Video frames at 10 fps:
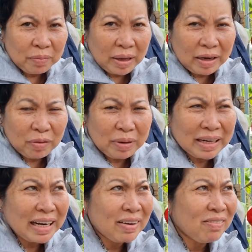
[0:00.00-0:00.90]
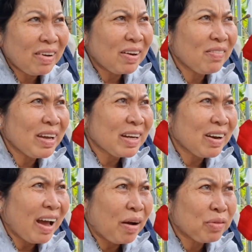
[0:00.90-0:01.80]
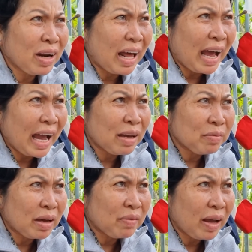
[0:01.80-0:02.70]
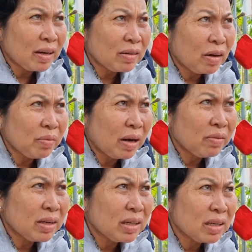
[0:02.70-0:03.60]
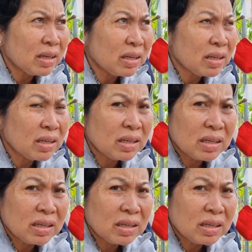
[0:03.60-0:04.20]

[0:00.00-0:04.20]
mẹ đâu biết mẹ biết cái ông đó là ai mà mẹ, mẹ, mẹ làm gì mẹ làm lại đi